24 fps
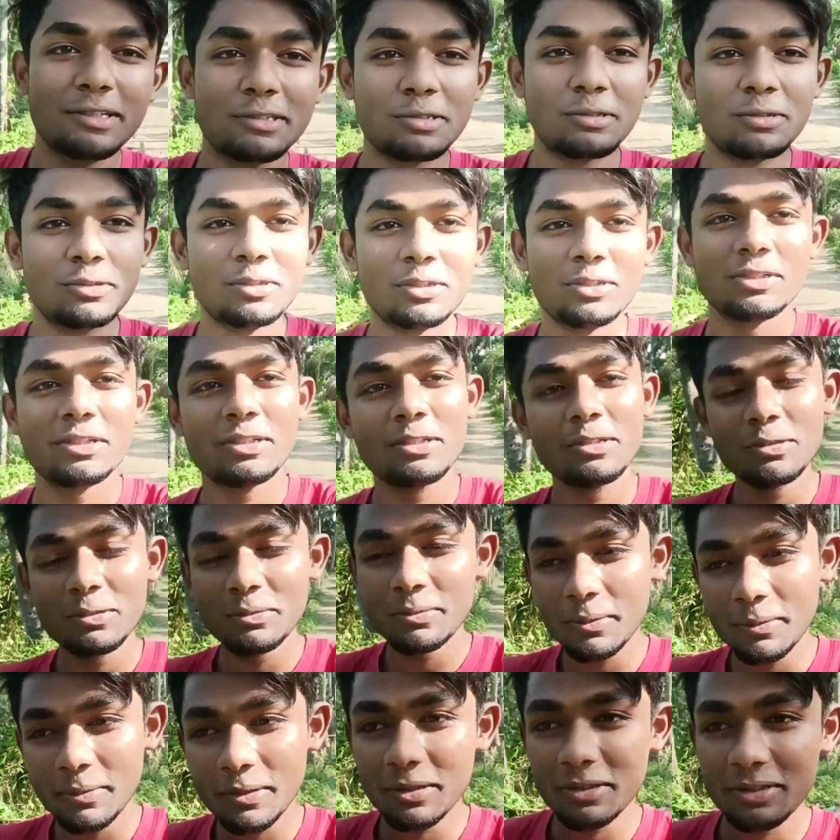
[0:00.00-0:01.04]
সৌন্দর্য কিন্তু
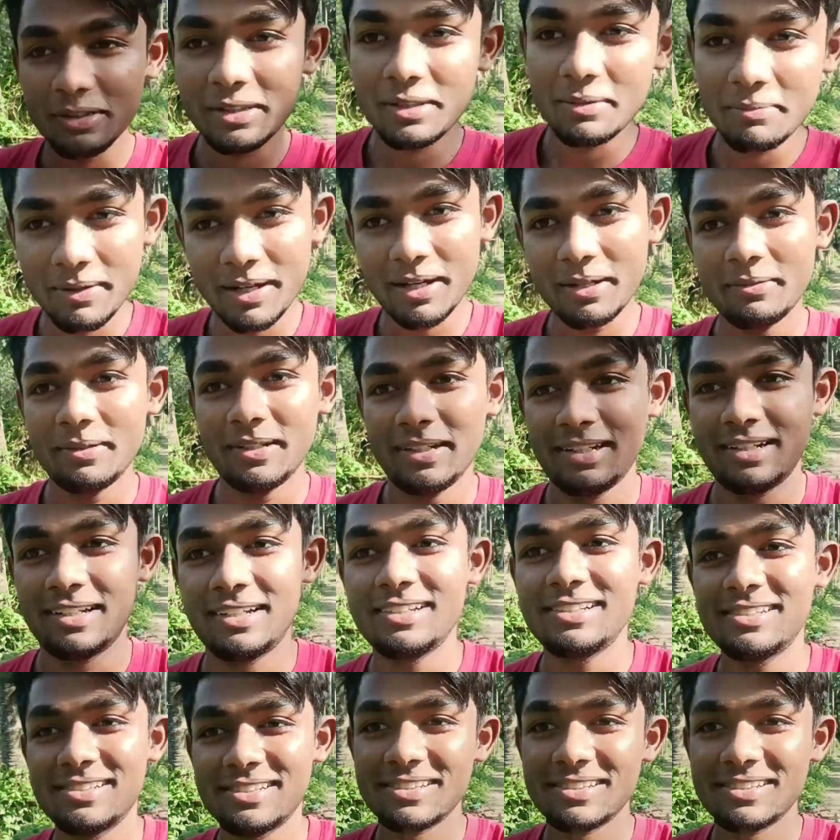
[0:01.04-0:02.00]
উপভোগ করতে পারবে না গাইস